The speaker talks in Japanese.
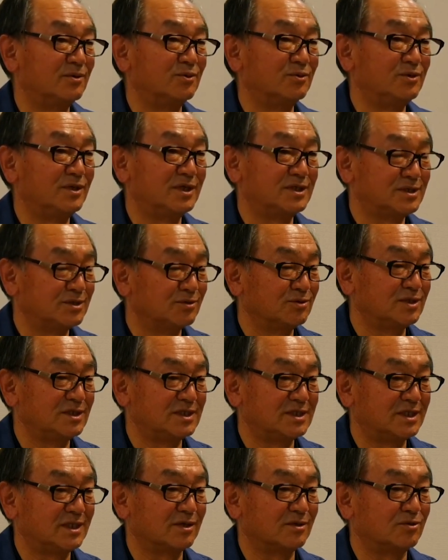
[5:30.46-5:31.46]
同じように
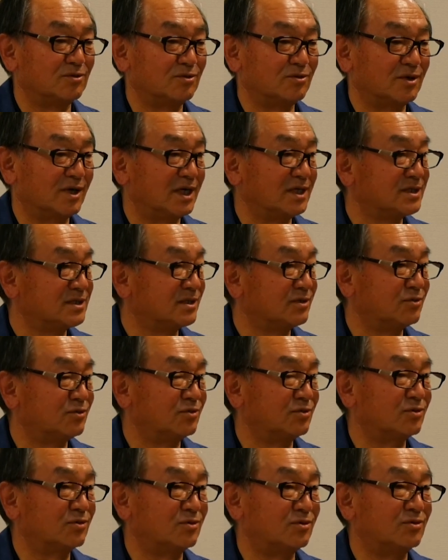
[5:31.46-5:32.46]
してこう会社
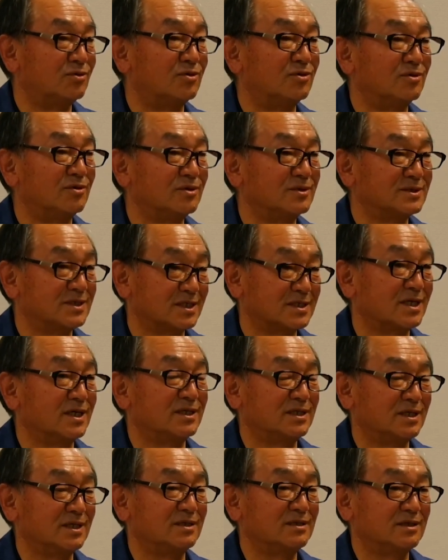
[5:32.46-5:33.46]
をこう支
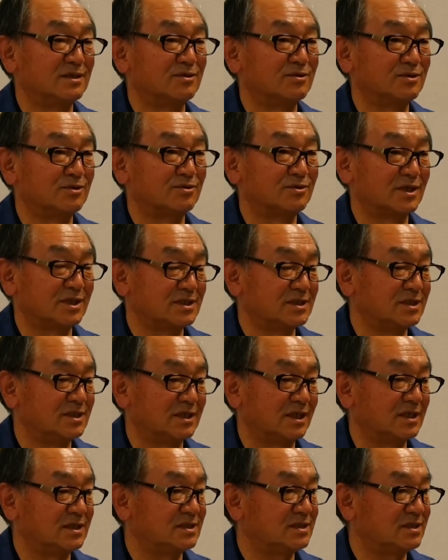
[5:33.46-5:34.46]
えていってる人たちに
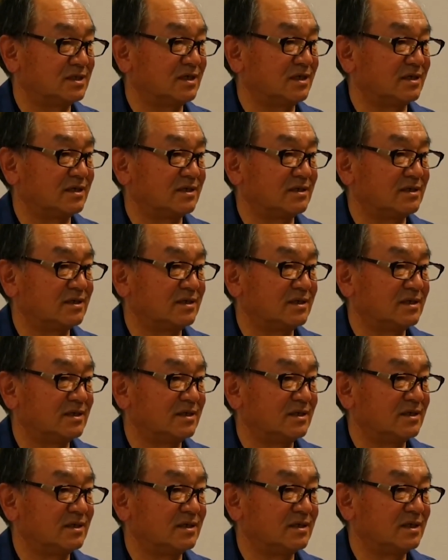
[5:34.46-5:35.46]
対して
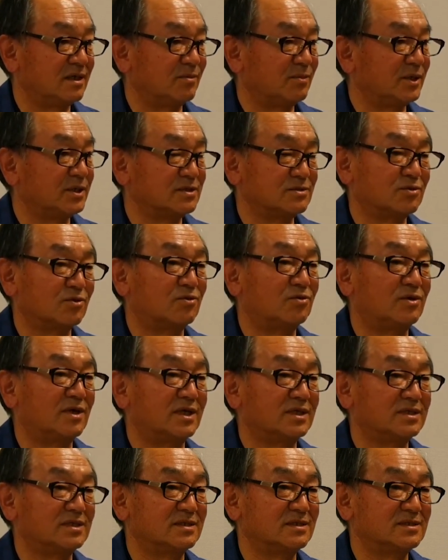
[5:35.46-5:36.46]
やっぱりそこ
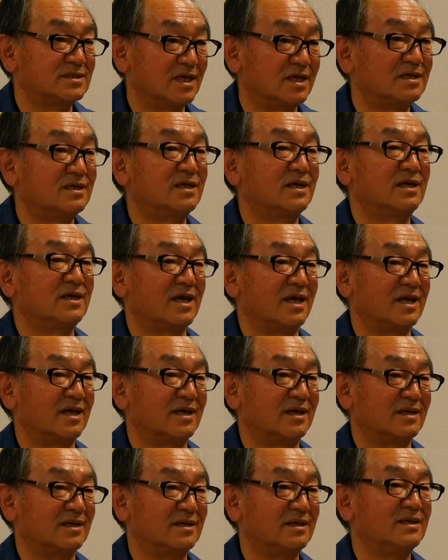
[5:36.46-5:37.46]
は最低
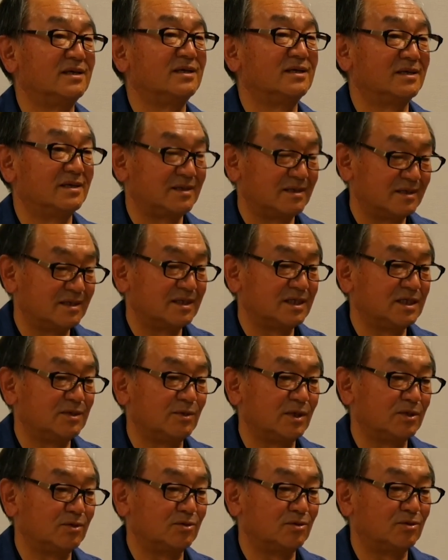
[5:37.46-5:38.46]
限
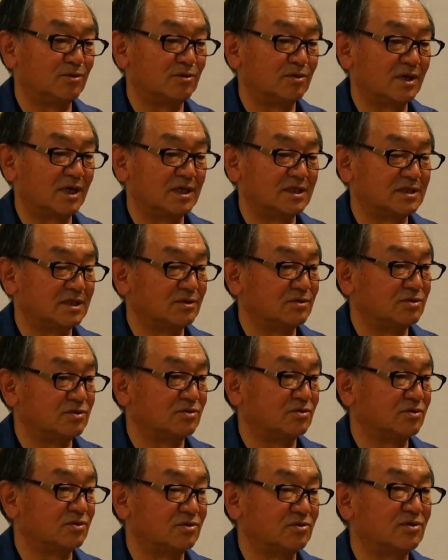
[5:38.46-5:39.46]
今の会社の
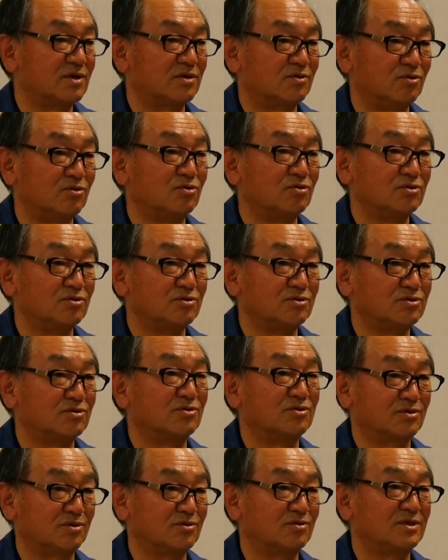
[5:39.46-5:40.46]
状況はこういう
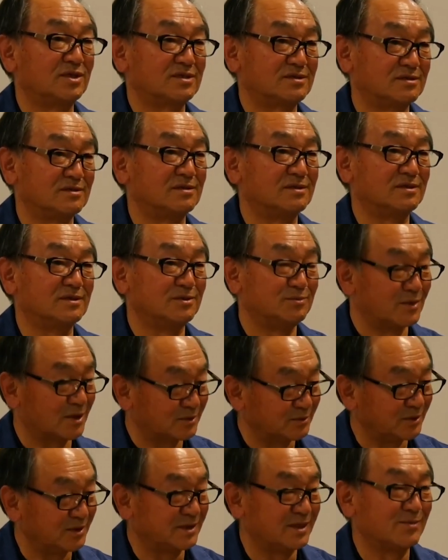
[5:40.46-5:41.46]
状況です、うま
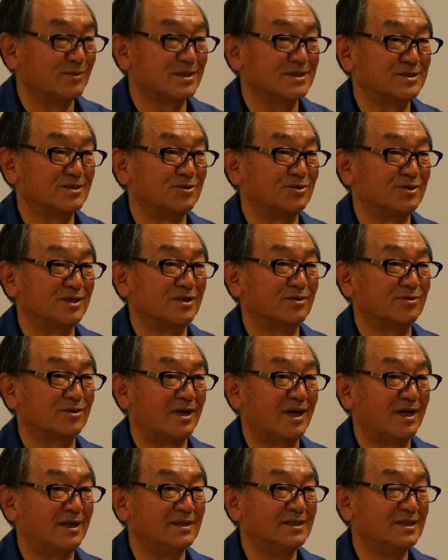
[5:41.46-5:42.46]
くいってますよなの
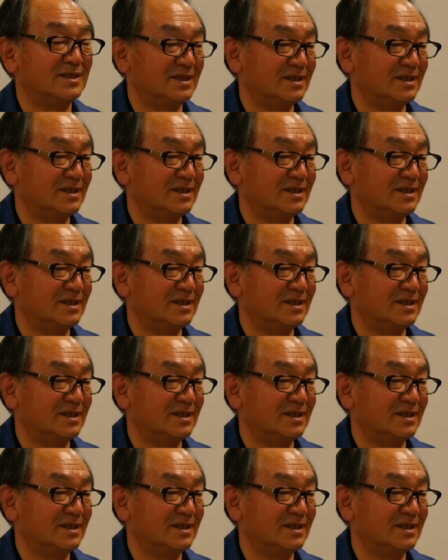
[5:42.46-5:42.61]
か